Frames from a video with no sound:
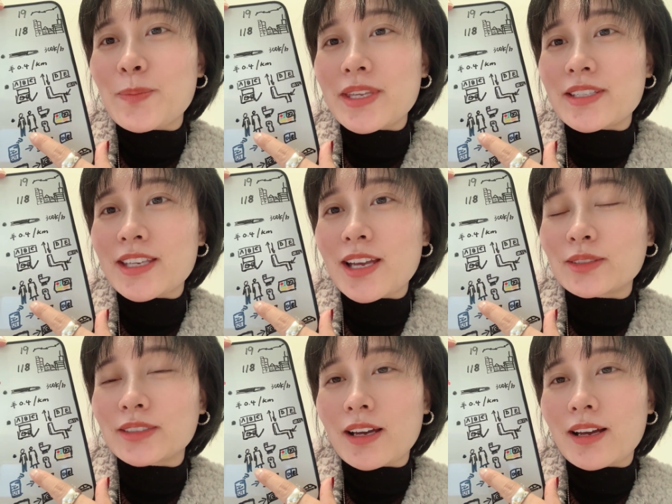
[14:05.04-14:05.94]
比较
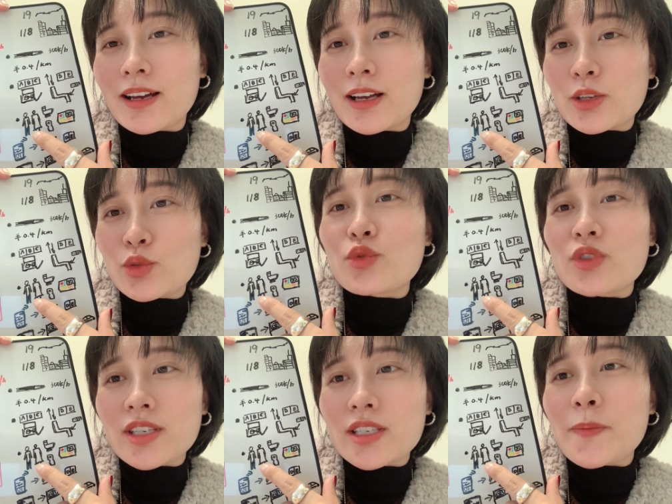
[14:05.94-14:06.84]
的啊舒
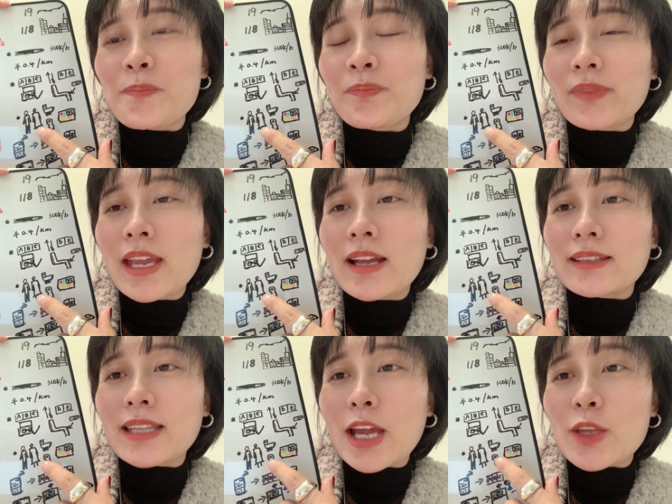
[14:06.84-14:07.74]
适。
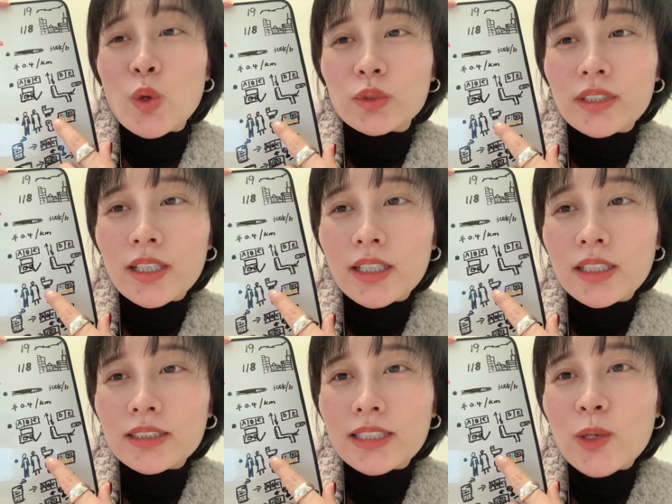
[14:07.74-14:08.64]
那有
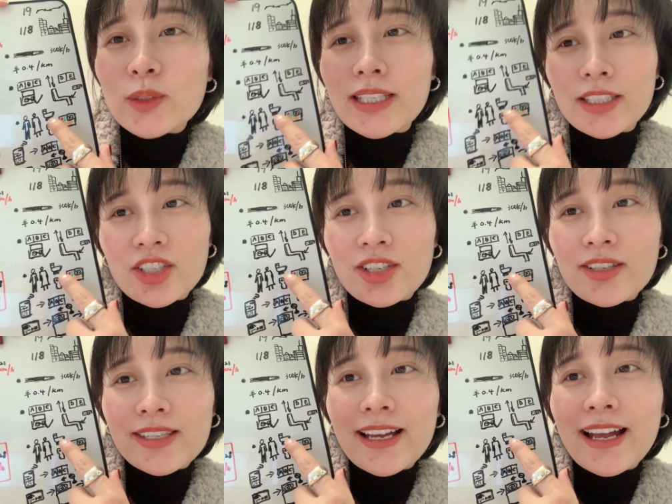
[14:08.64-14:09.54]
的高铁的车
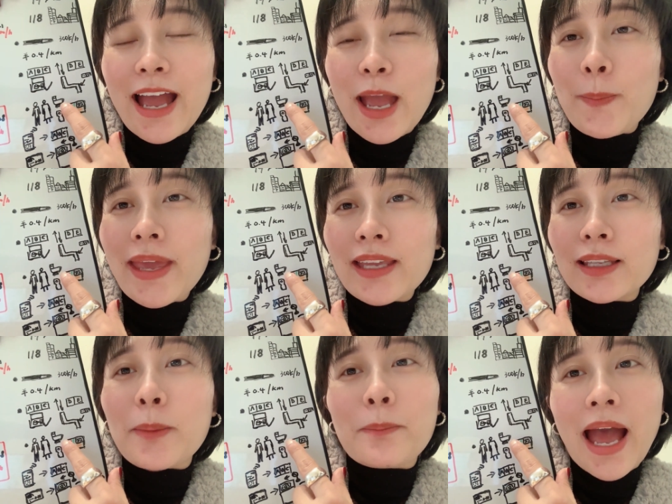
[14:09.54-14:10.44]
厢还配
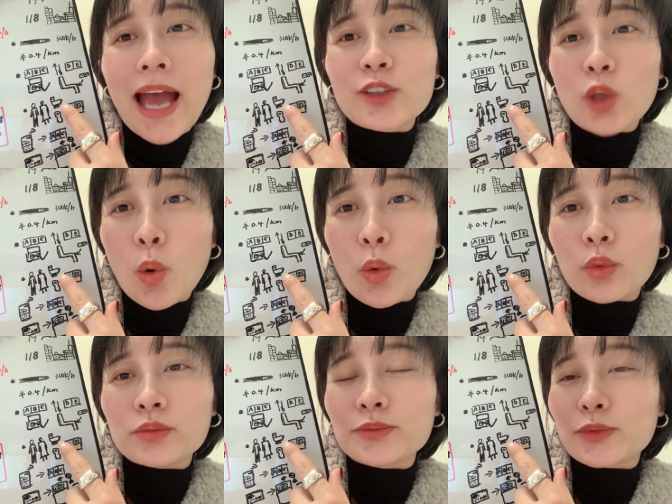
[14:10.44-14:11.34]
了马
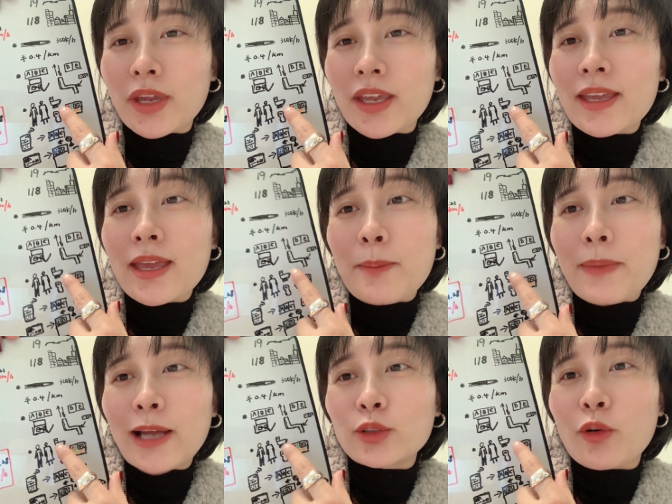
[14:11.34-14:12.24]
桶，对，
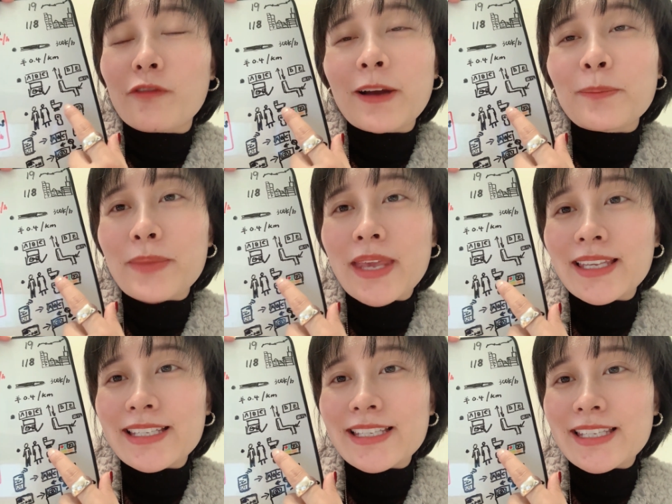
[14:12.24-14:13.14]
马桶方
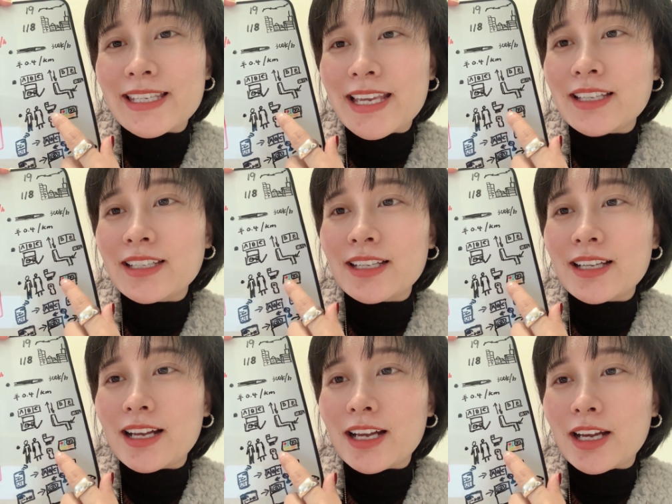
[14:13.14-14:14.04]
便一些，
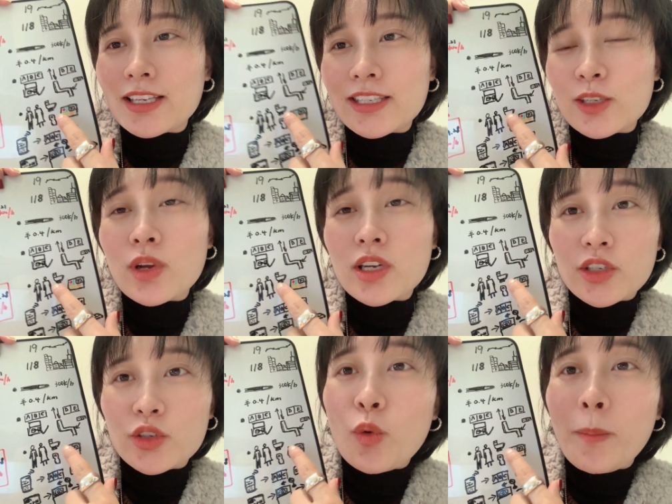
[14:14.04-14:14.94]
啊，习惯
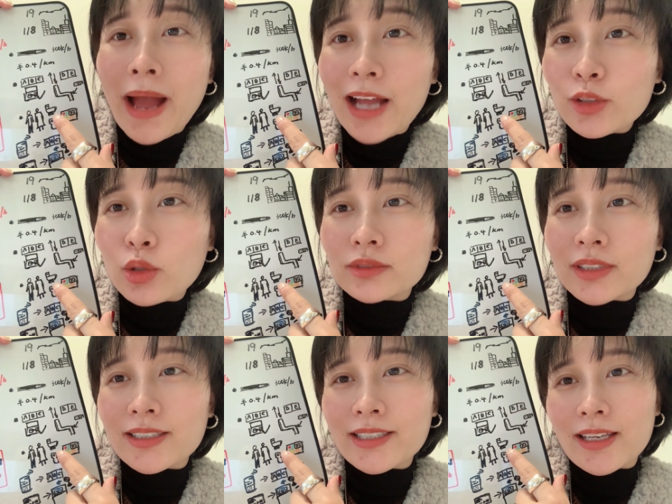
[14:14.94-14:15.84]
使用马桶
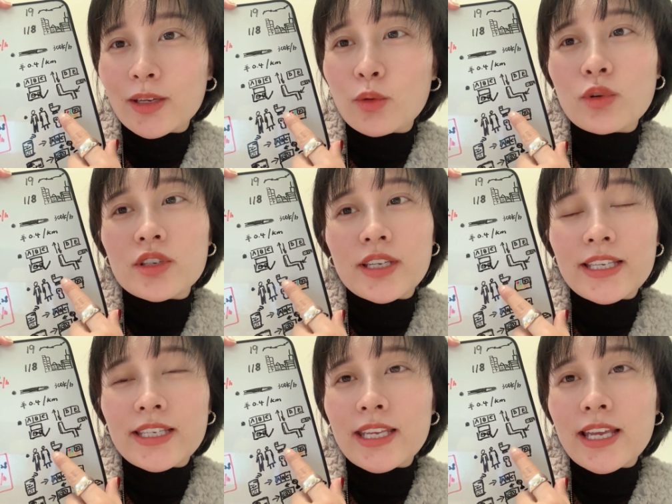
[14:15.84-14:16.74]
的人或者一
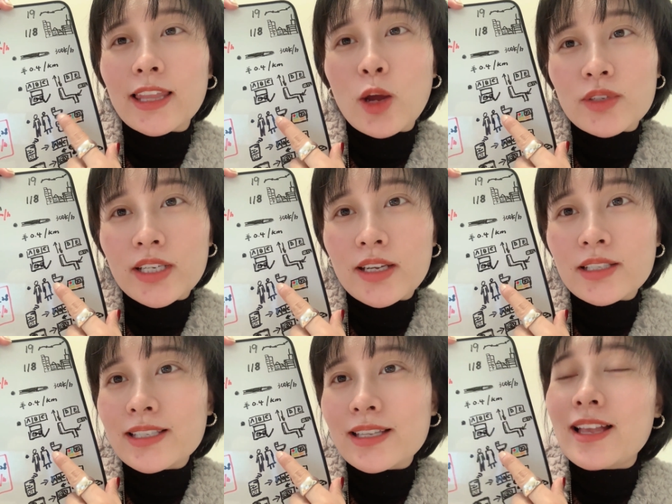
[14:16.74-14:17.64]
些老
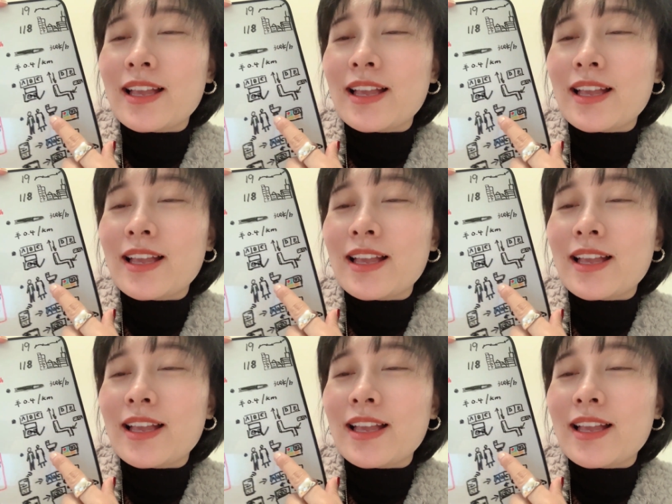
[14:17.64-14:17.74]
人